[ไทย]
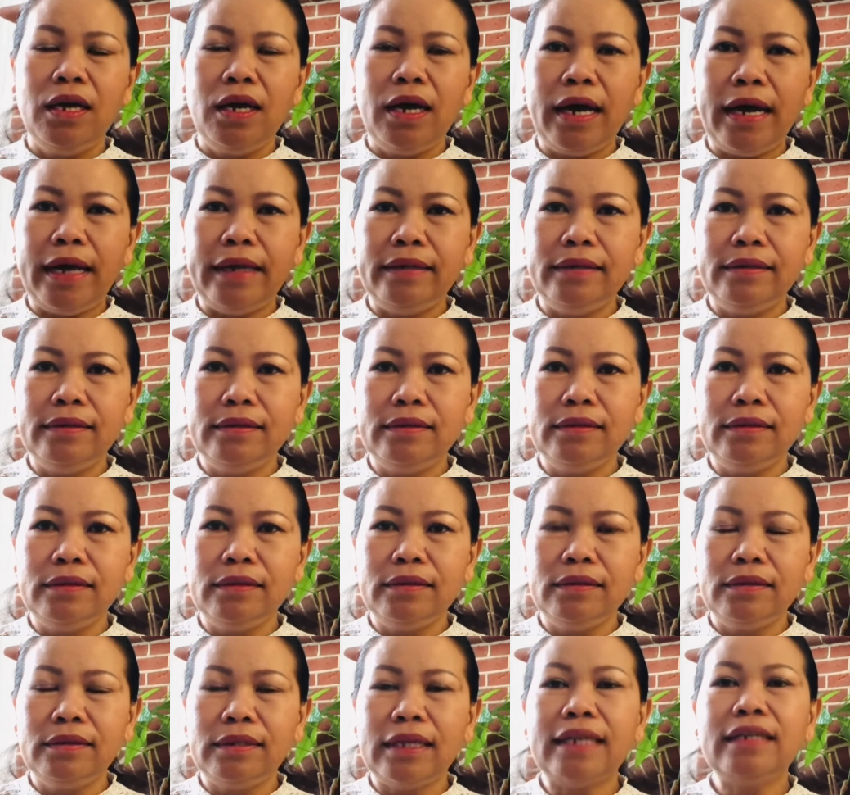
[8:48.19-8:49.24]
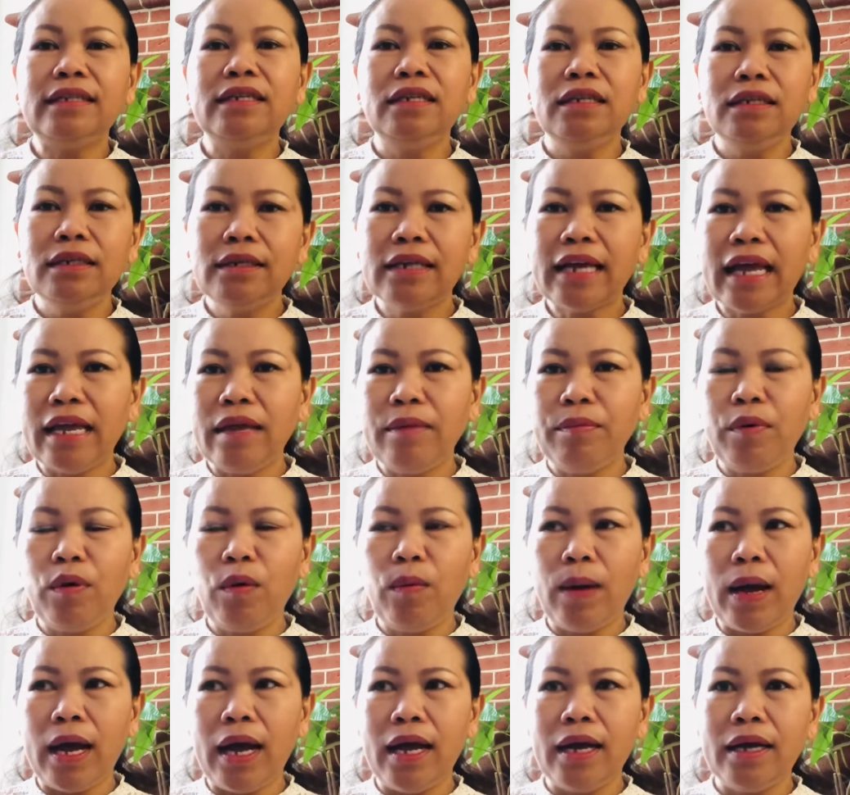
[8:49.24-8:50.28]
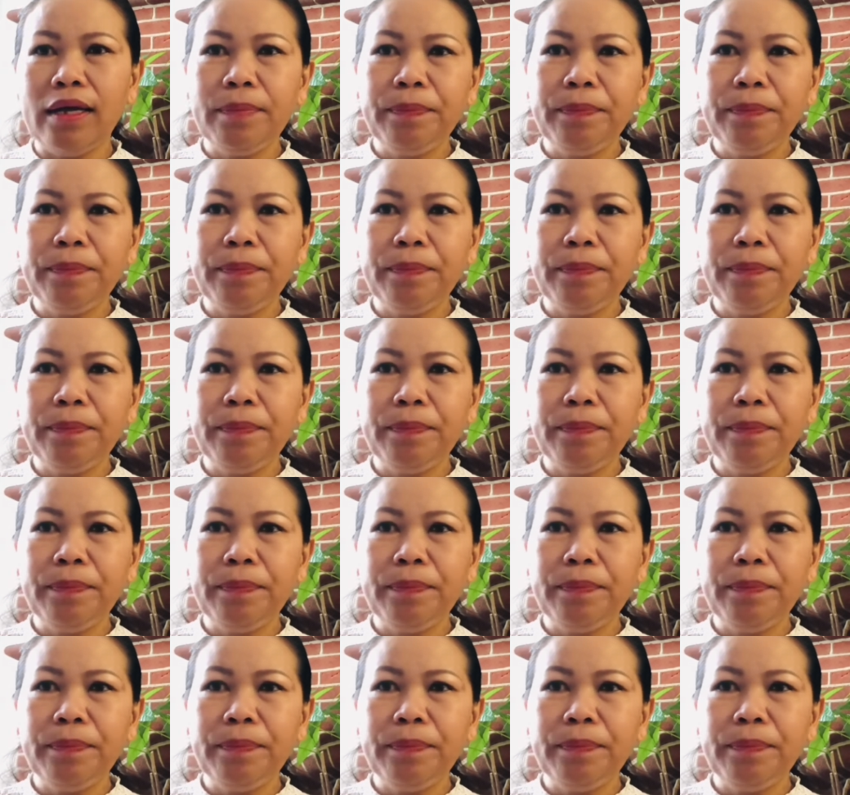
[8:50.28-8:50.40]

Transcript: อันตัดสินใจเพราะว่า